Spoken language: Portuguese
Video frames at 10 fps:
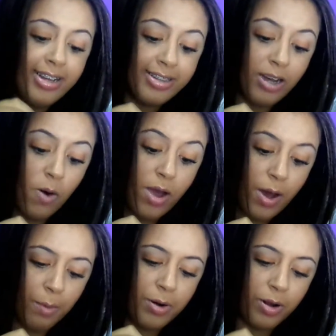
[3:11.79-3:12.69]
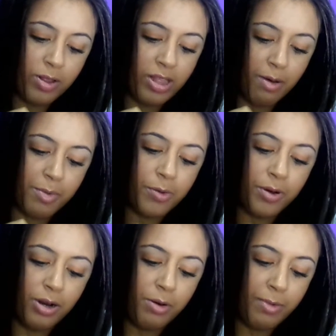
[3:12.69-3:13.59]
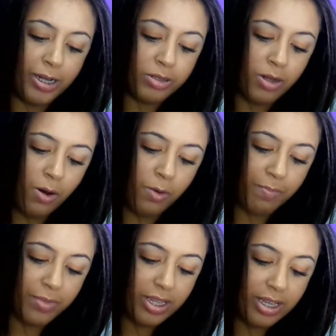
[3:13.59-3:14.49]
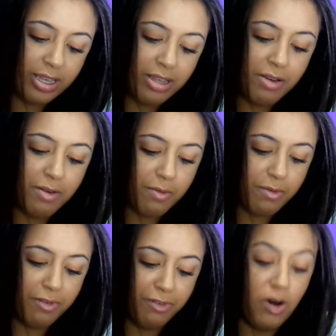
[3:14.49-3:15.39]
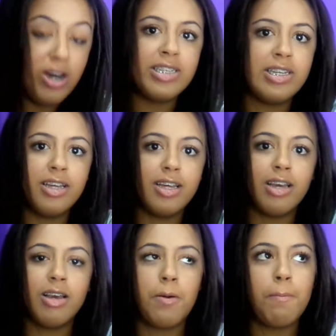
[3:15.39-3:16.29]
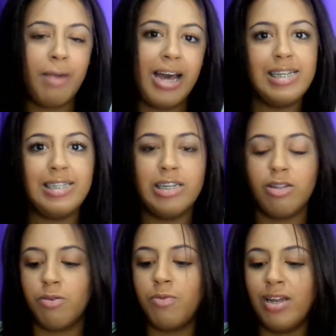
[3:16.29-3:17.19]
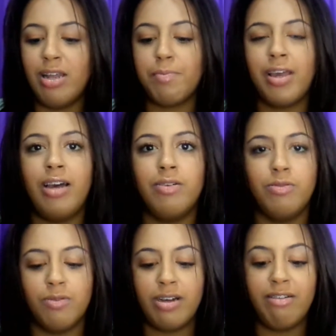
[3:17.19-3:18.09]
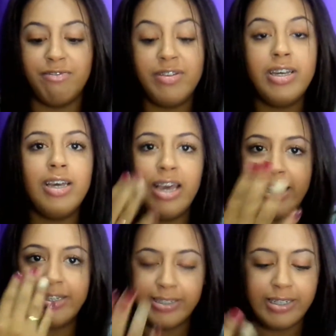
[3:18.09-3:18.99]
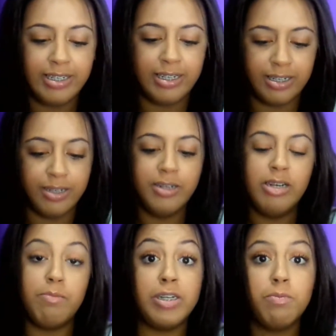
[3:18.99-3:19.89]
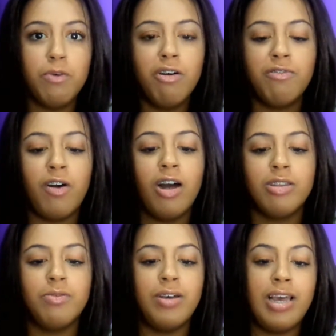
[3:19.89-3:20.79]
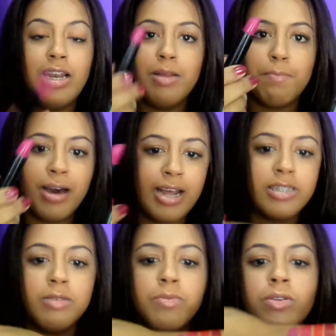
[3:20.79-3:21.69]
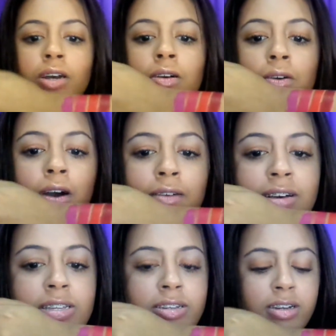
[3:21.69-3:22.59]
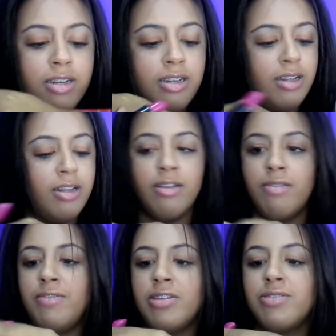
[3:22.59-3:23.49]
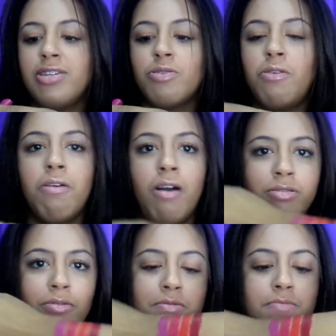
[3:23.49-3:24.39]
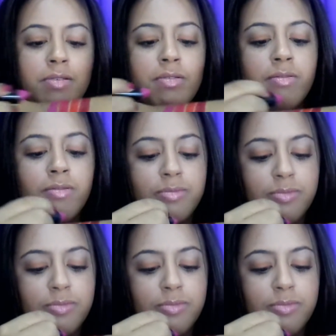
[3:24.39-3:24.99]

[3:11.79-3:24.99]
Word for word: Então, eu, eu tava procurando um batom que fosse parecido com ele, né? Porque eu nunca vi ele assim, né? Mas por foto, ele parece muito a Goa. Vê se, vê se vocês concordam comigo.